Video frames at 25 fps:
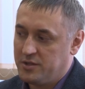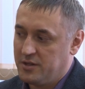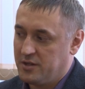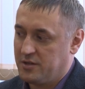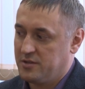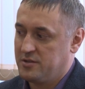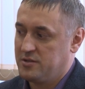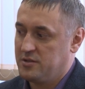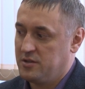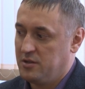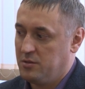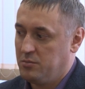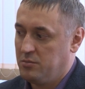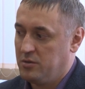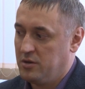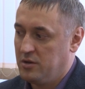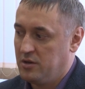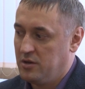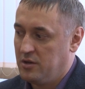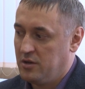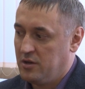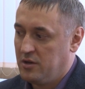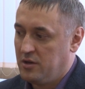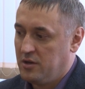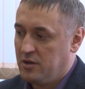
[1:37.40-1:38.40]
секциям,
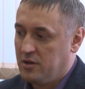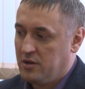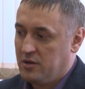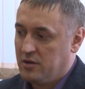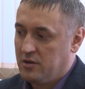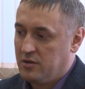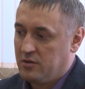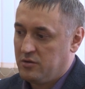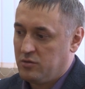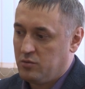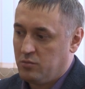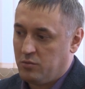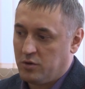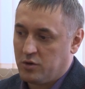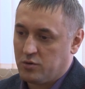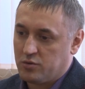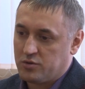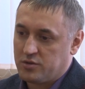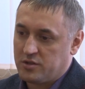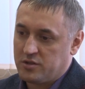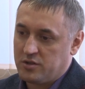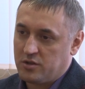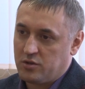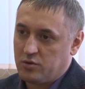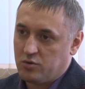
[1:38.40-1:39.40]
ну, могу
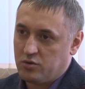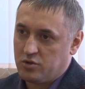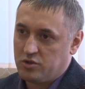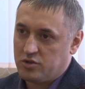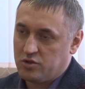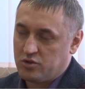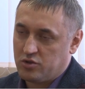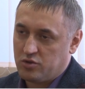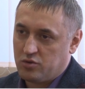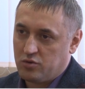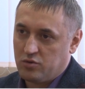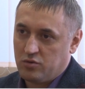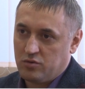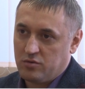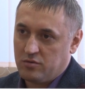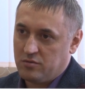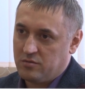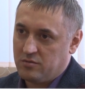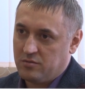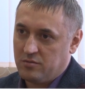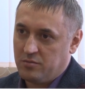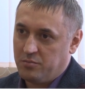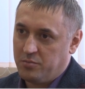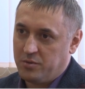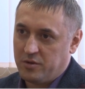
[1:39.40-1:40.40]
сказать точно, что
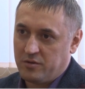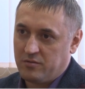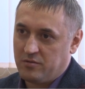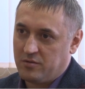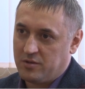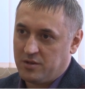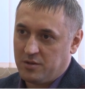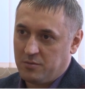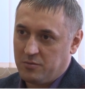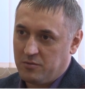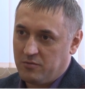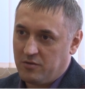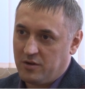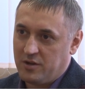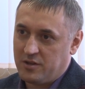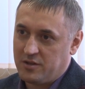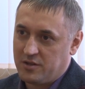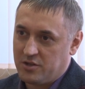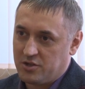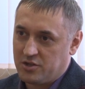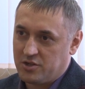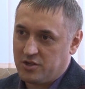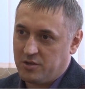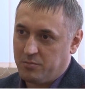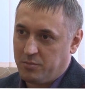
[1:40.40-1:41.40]
первых там два
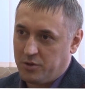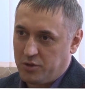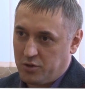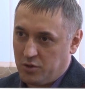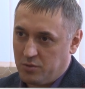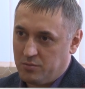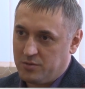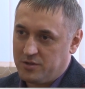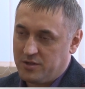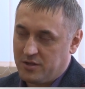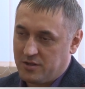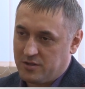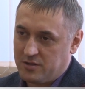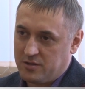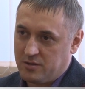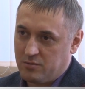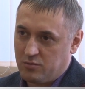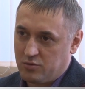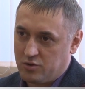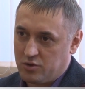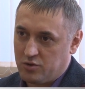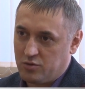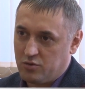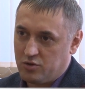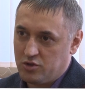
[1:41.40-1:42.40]
этажа по трем секциям
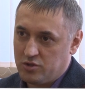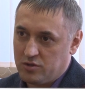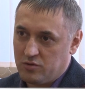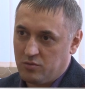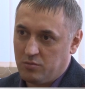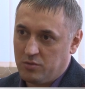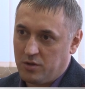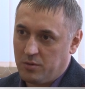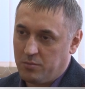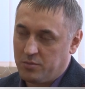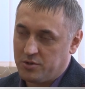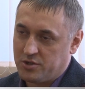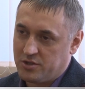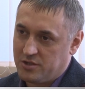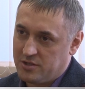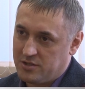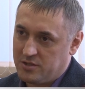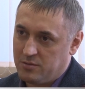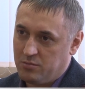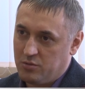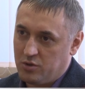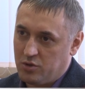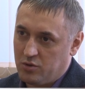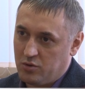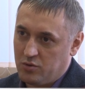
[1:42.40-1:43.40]
уже точно у меня по
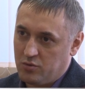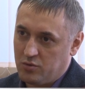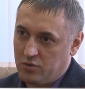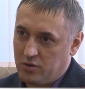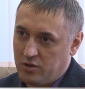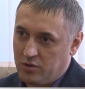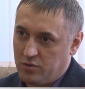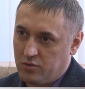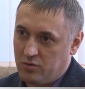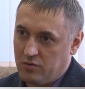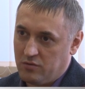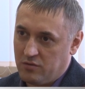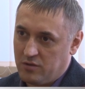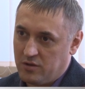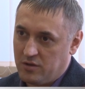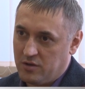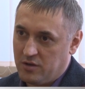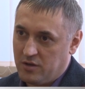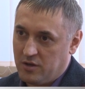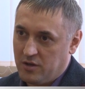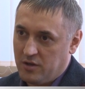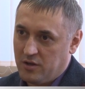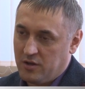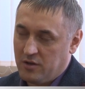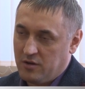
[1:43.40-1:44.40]
железобетону готовы.
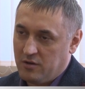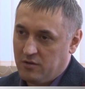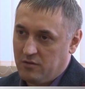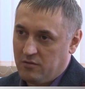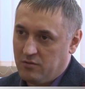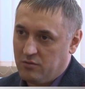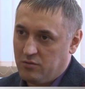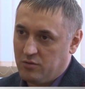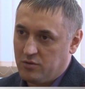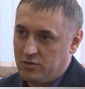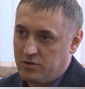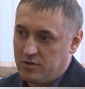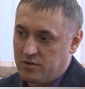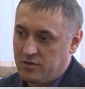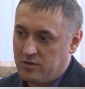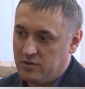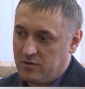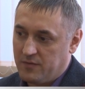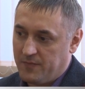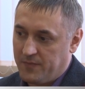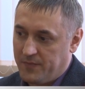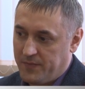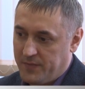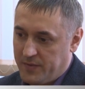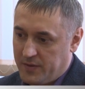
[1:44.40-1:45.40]
Вот.
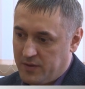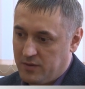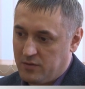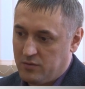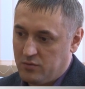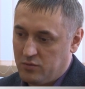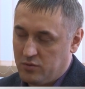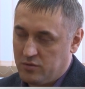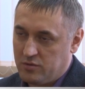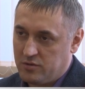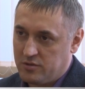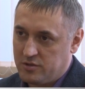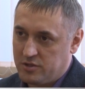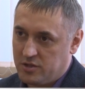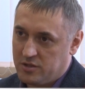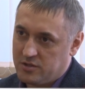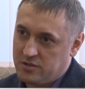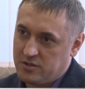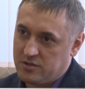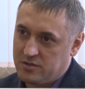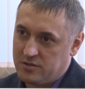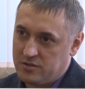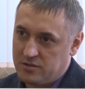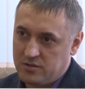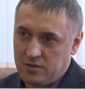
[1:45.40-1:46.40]
Ну, вот сейчас
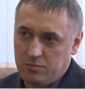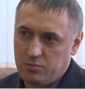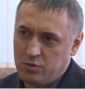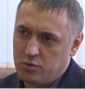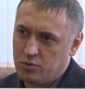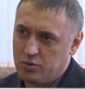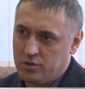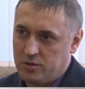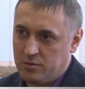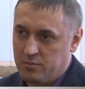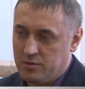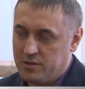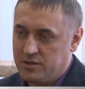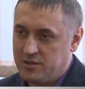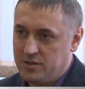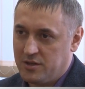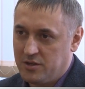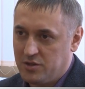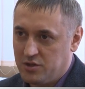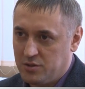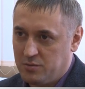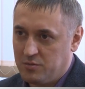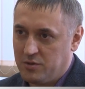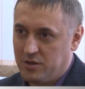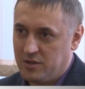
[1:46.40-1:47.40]
их соберут-то быстрее,
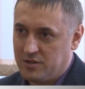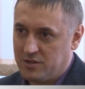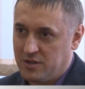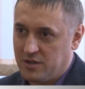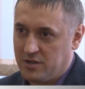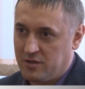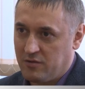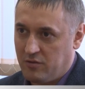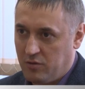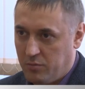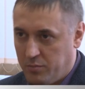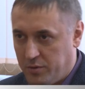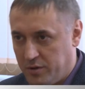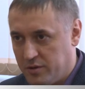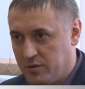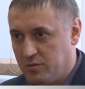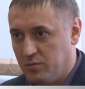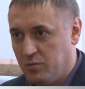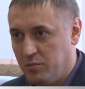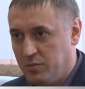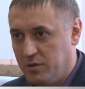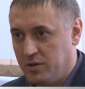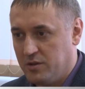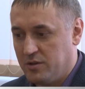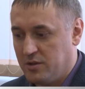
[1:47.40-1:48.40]
чем я изготавливаю,
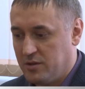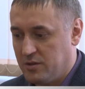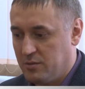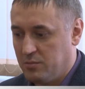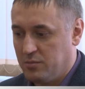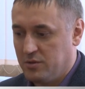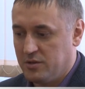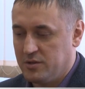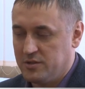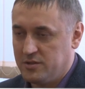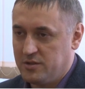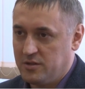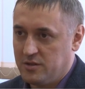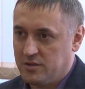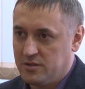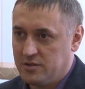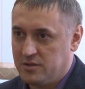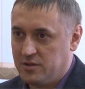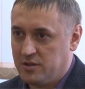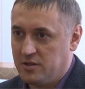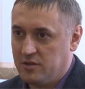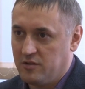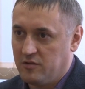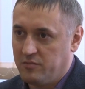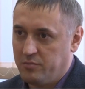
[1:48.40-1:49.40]
поэтому мне надо было сделать
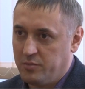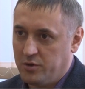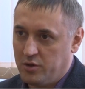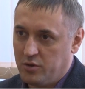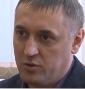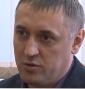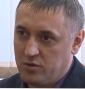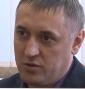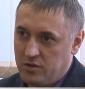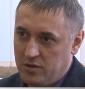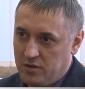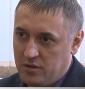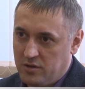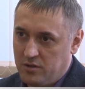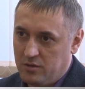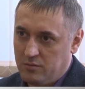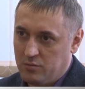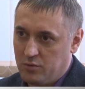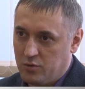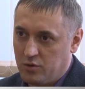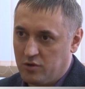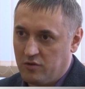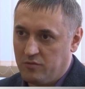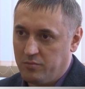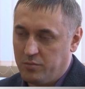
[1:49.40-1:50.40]
задел вперед, и я
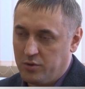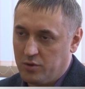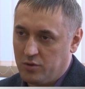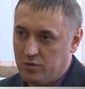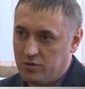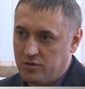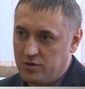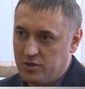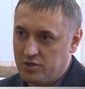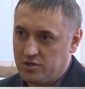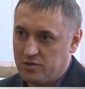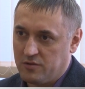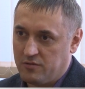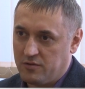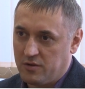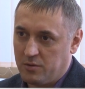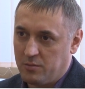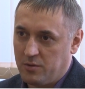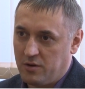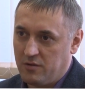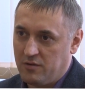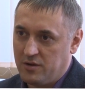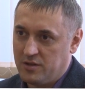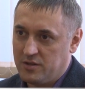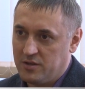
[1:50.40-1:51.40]
немного вперед начал
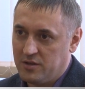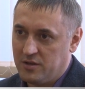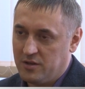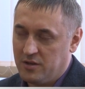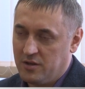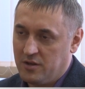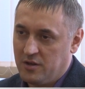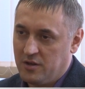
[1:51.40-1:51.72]
формовать.